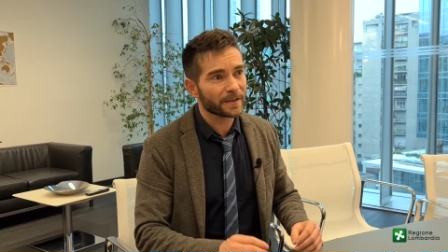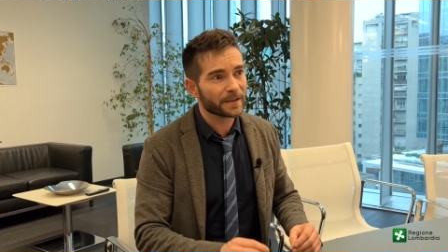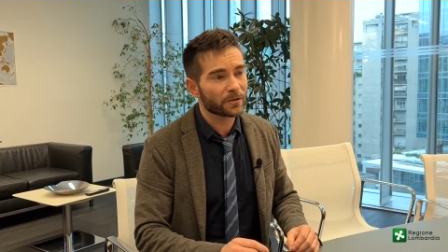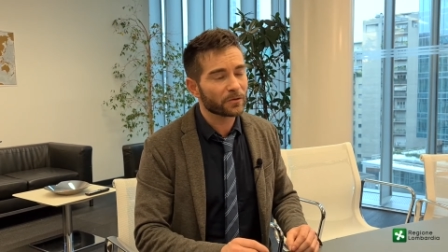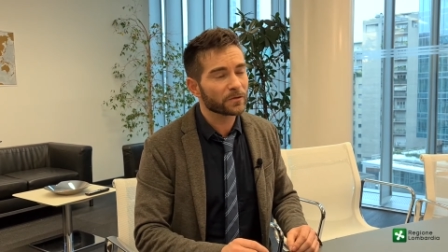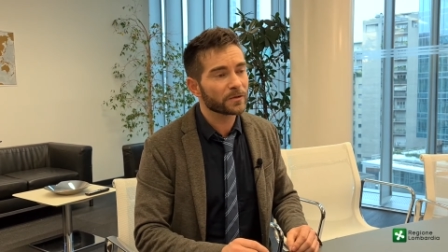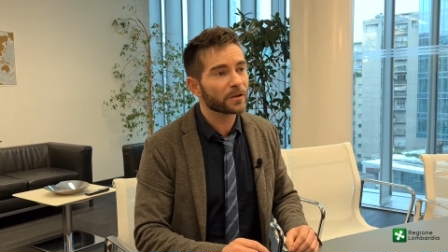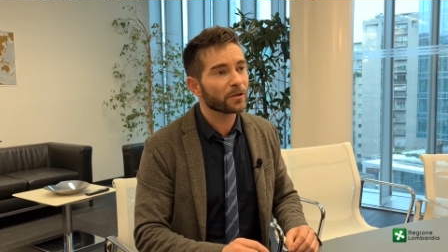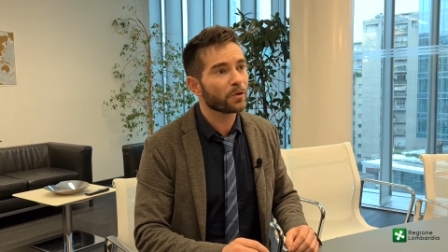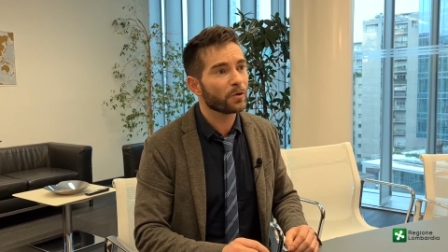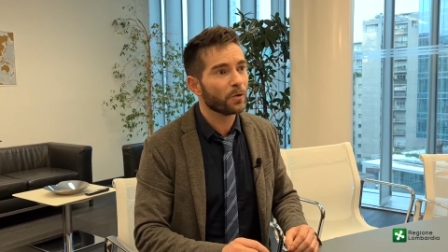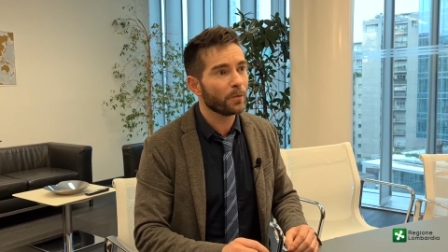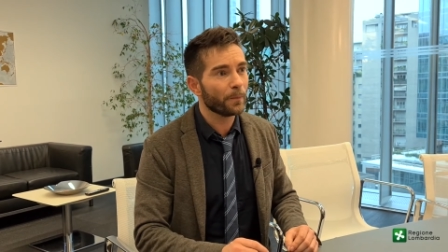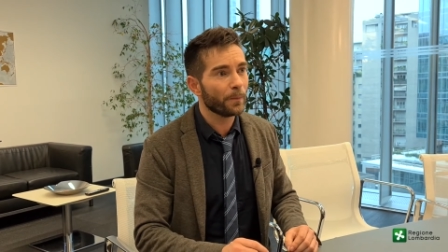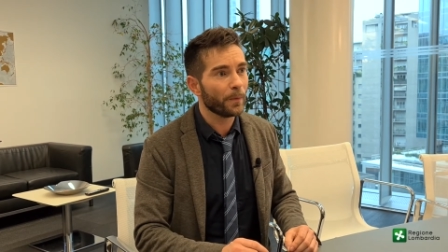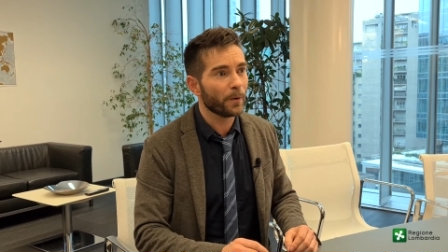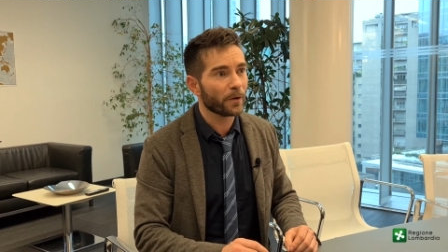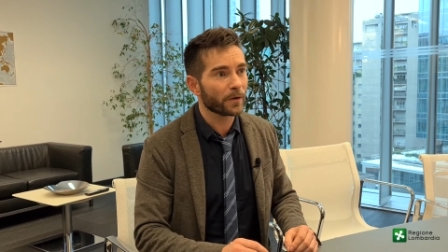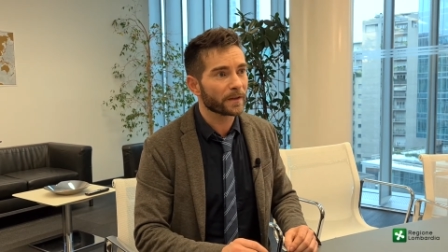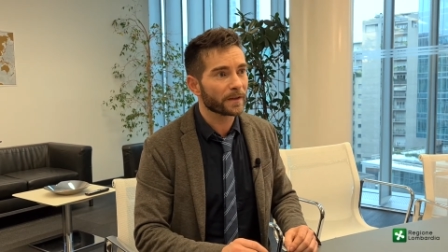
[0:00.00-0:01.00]
cosa
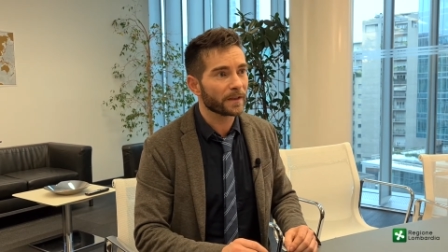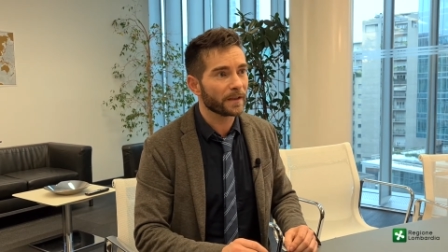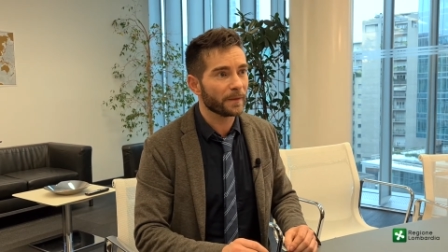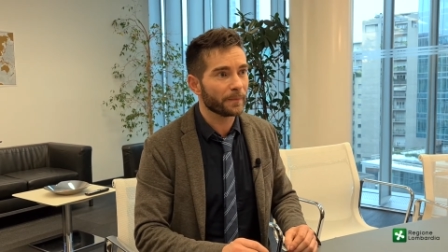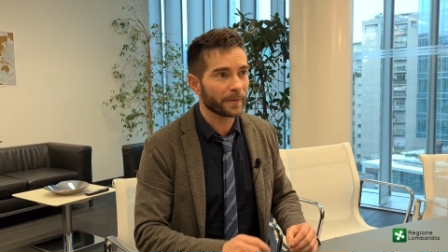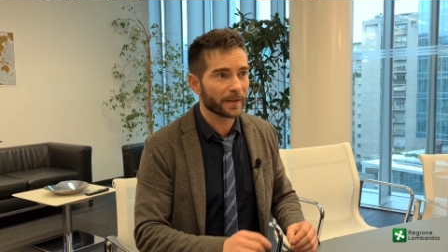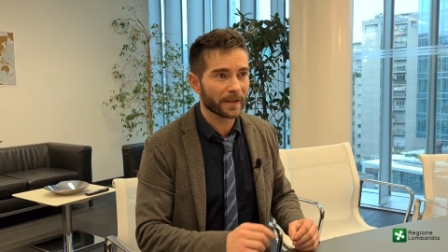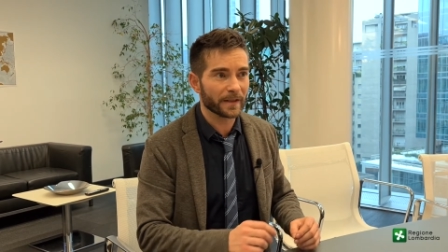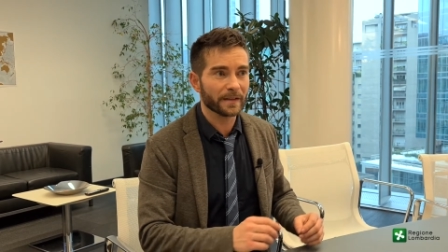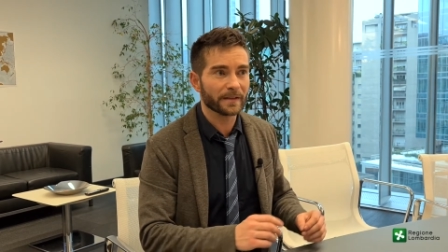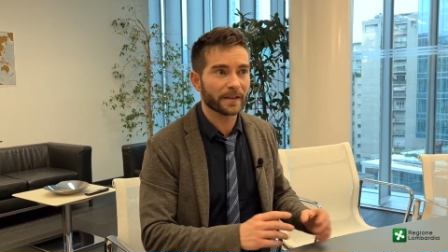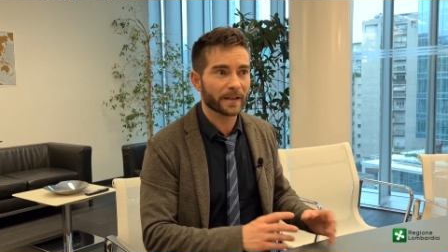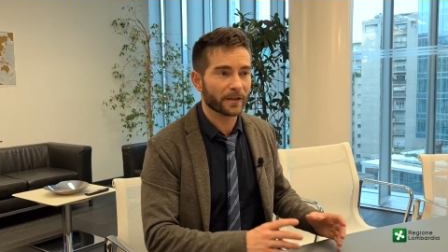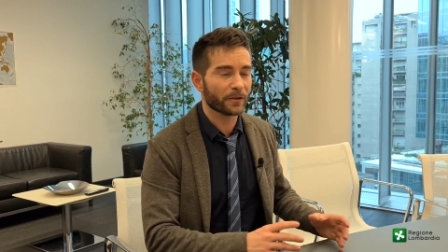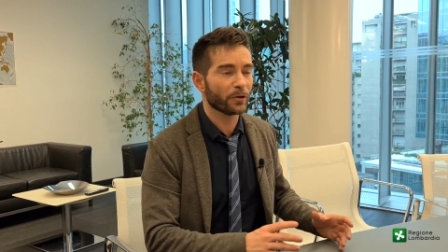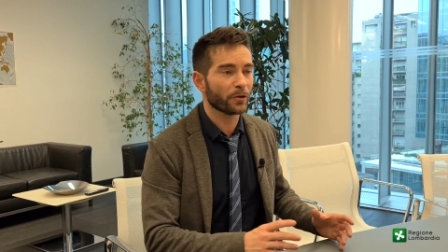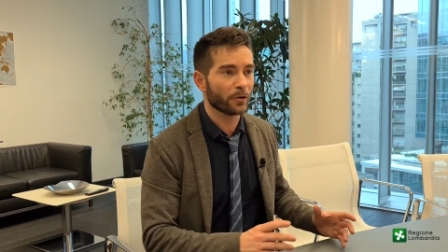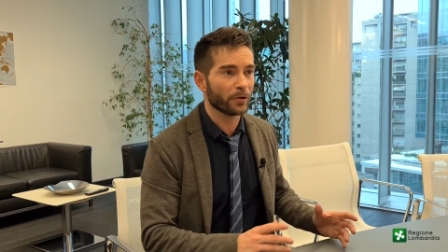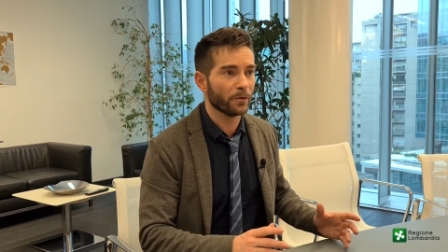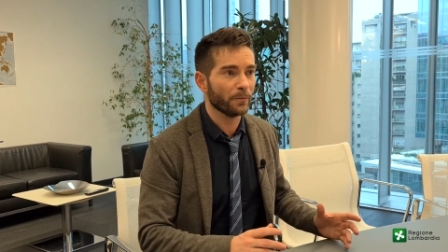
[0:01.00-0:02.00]
comporta per il
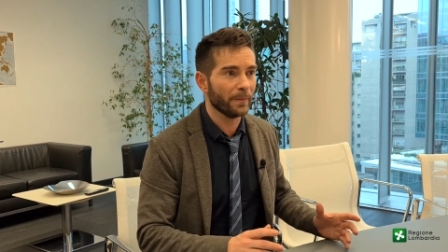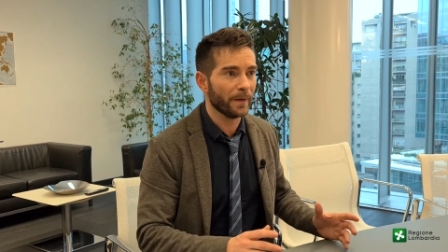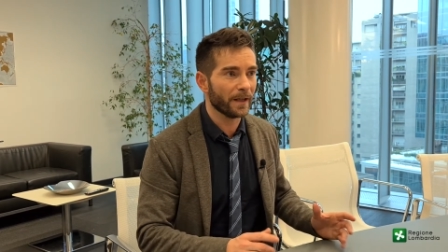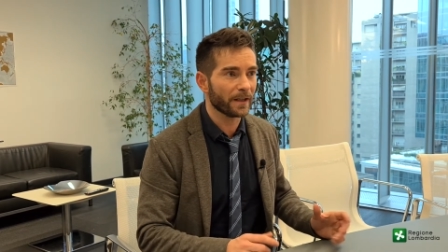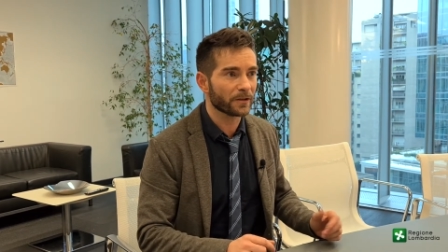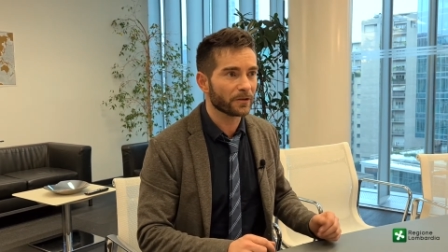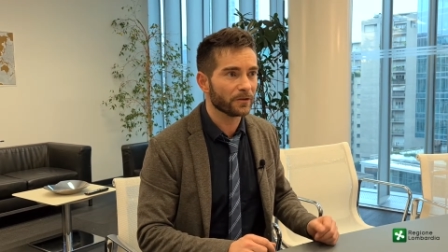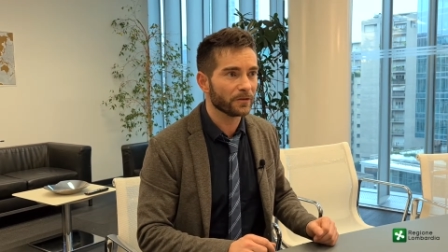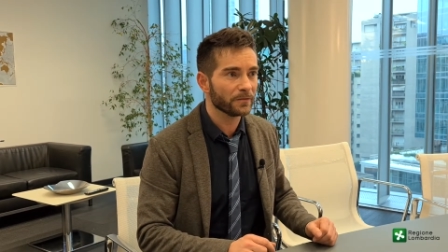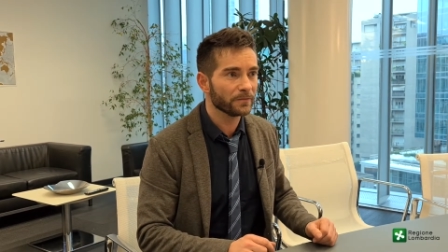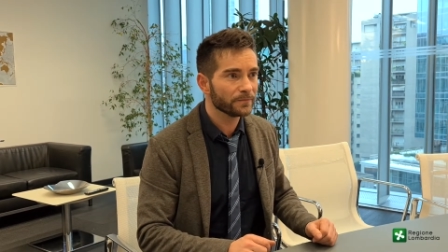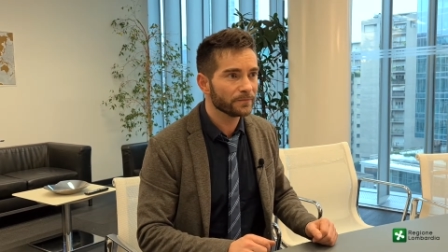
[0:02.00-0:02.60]
territorio lombardo?